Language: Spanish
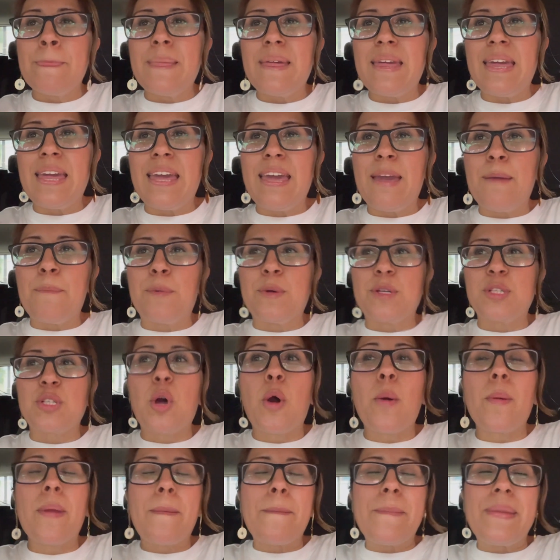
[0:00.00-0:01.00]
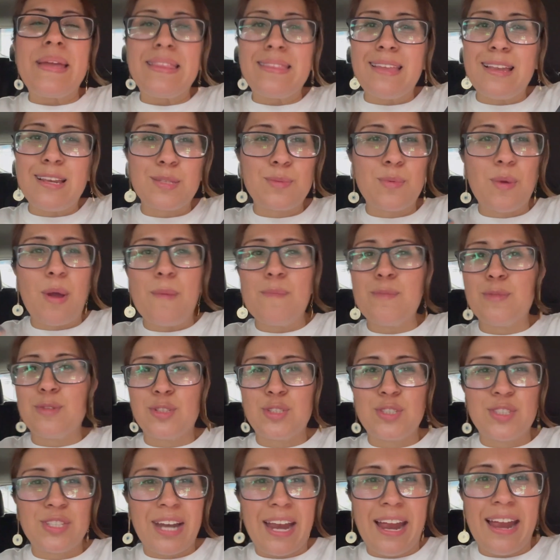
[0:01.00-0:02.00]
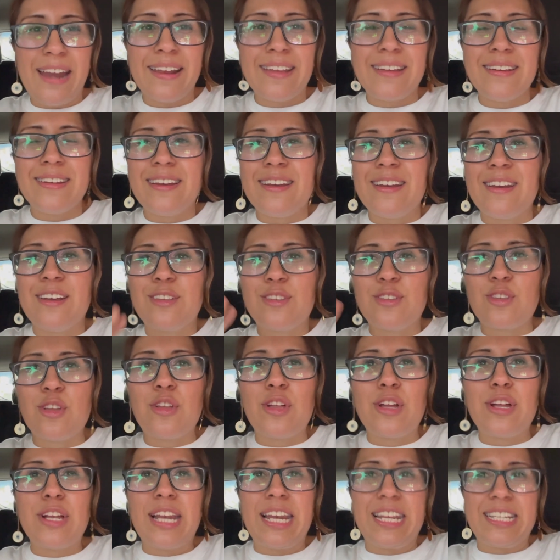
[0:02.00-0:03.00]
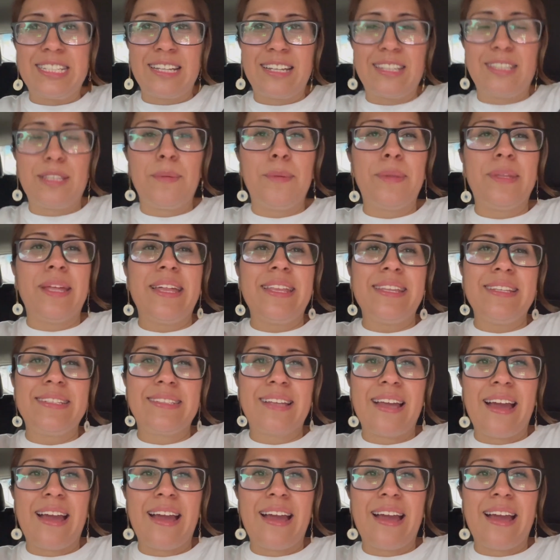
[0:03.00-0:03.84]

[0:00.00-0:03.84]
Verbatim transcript: Y pues obviamente les voy a mostrar todas las actividades que